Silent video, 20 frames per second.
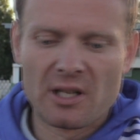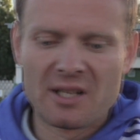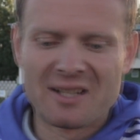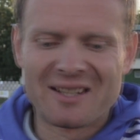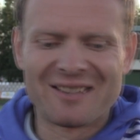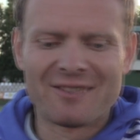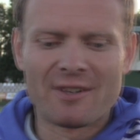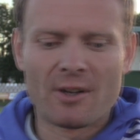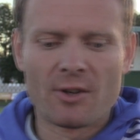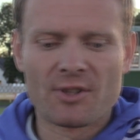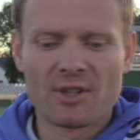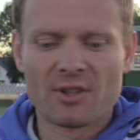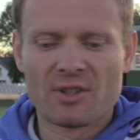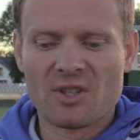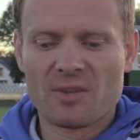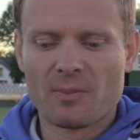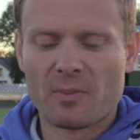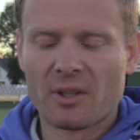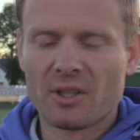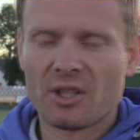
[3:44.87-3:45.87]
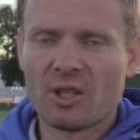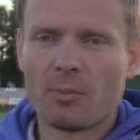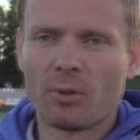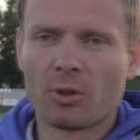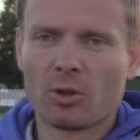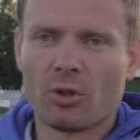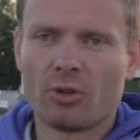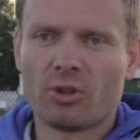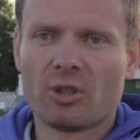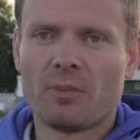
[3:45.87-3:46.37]
grali te dwa ostatnie sparingi
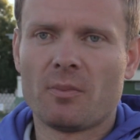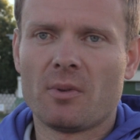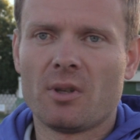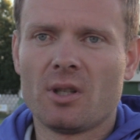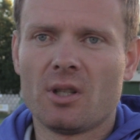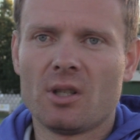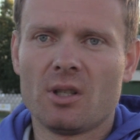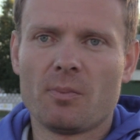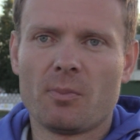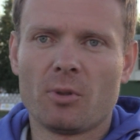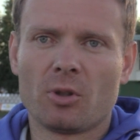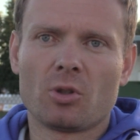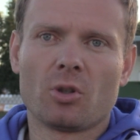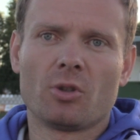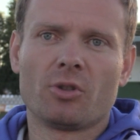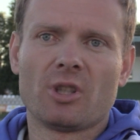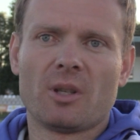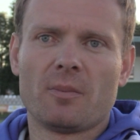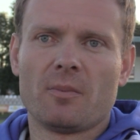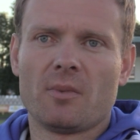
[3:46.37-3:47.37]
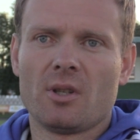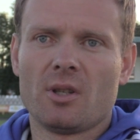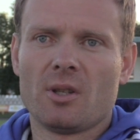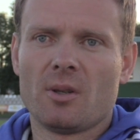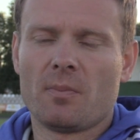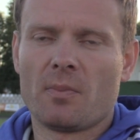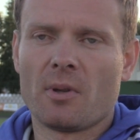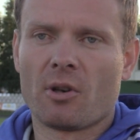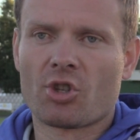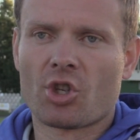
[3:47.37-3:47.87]
pod kątem, y, pod kątem
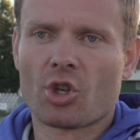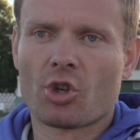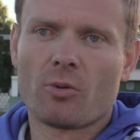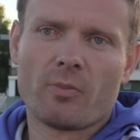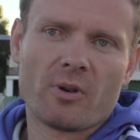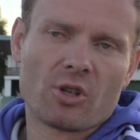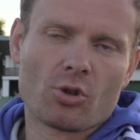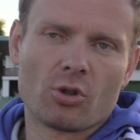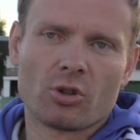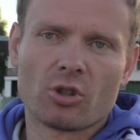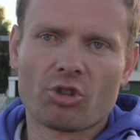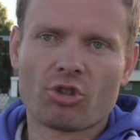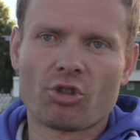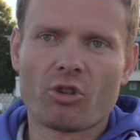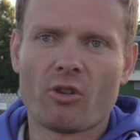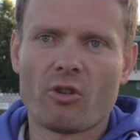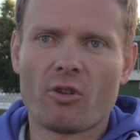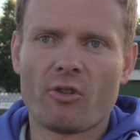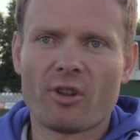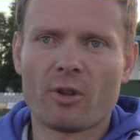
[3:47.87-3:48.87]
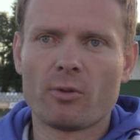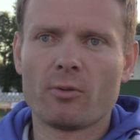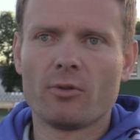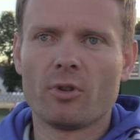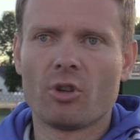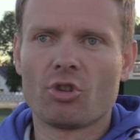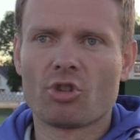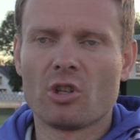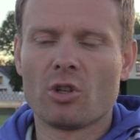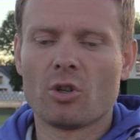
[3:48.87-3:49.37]
y, pierwszego meczu i też y,
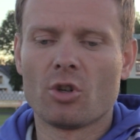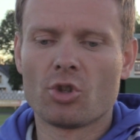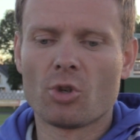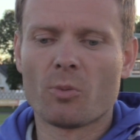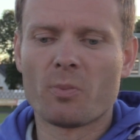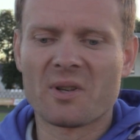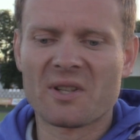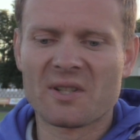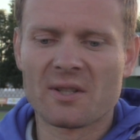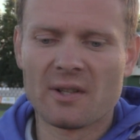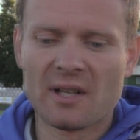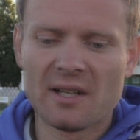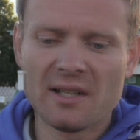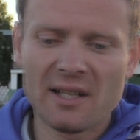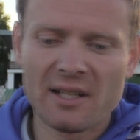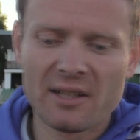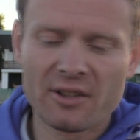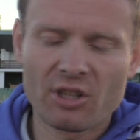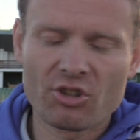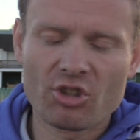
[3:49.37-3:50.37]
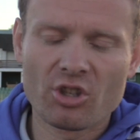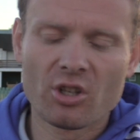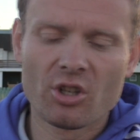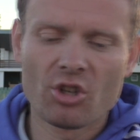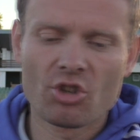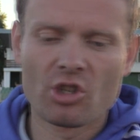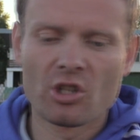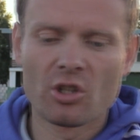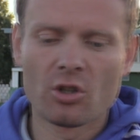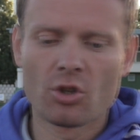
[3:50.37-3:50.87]
zarówno jeżeli chodzi o personalnie, ale także
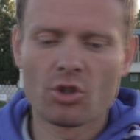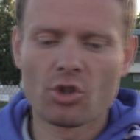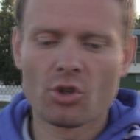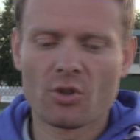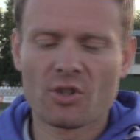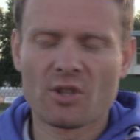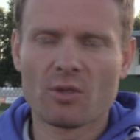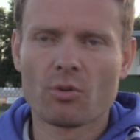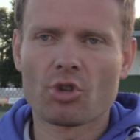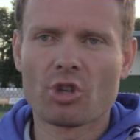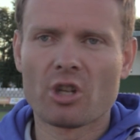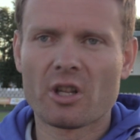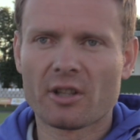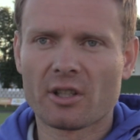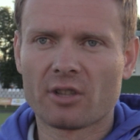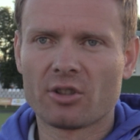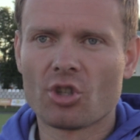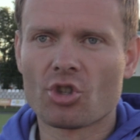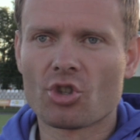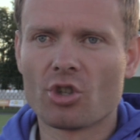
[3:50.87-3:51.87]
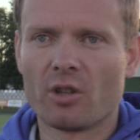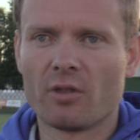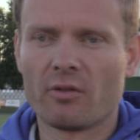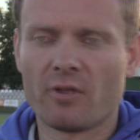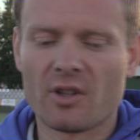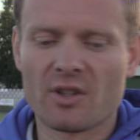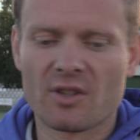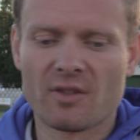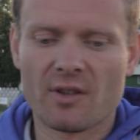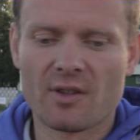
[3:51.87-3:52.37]
jeżeli chodzi o założenia taktyczne,
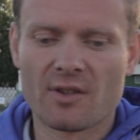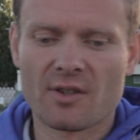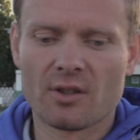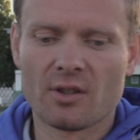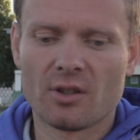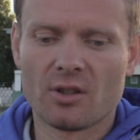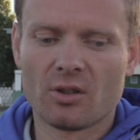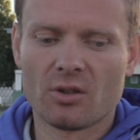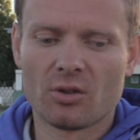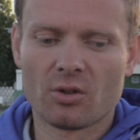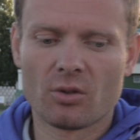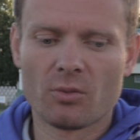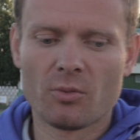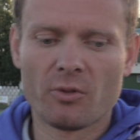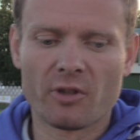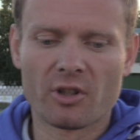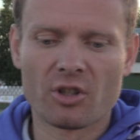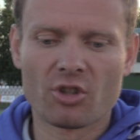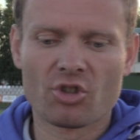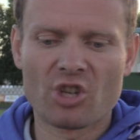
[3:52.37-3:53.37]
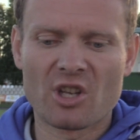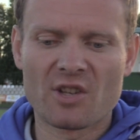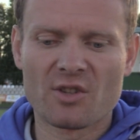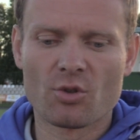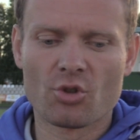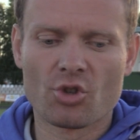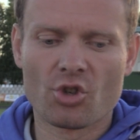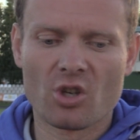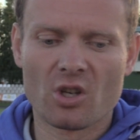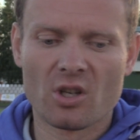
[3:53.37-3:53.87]
więc, więc no, no mówię, ten
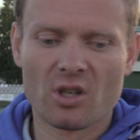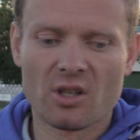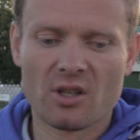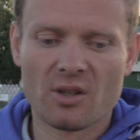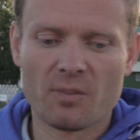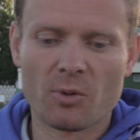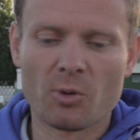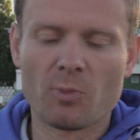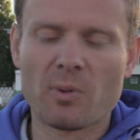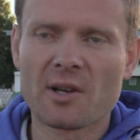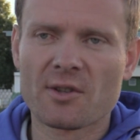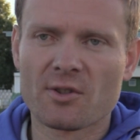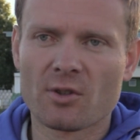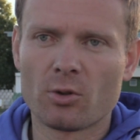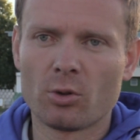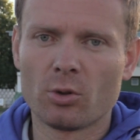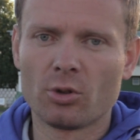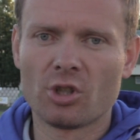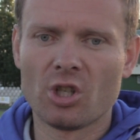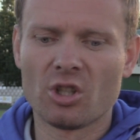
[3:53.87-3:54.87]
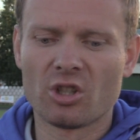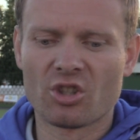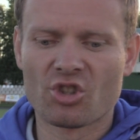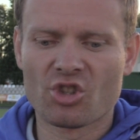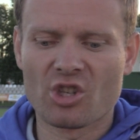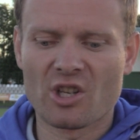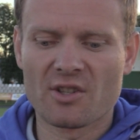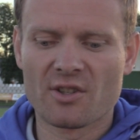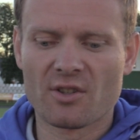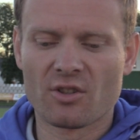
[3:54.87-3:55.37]
czas już był bardzo krótki, ten
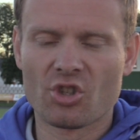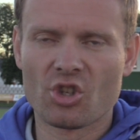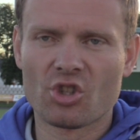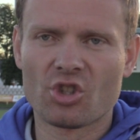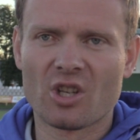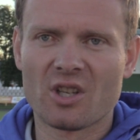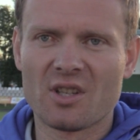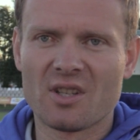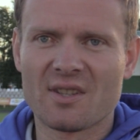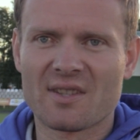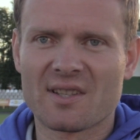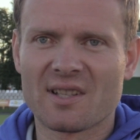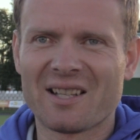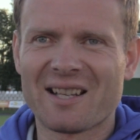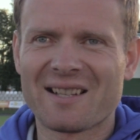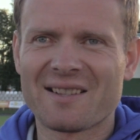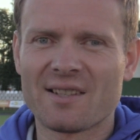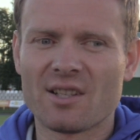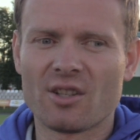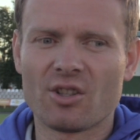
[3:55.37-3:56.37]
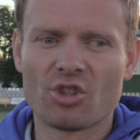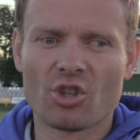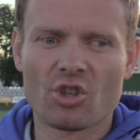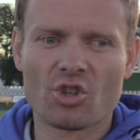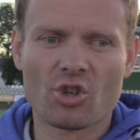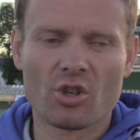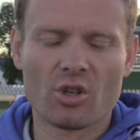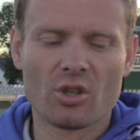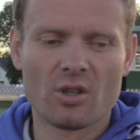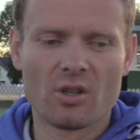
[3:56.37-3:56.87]
czas gdzieś tej selekcji,
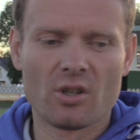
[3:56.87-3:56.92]
gdzieś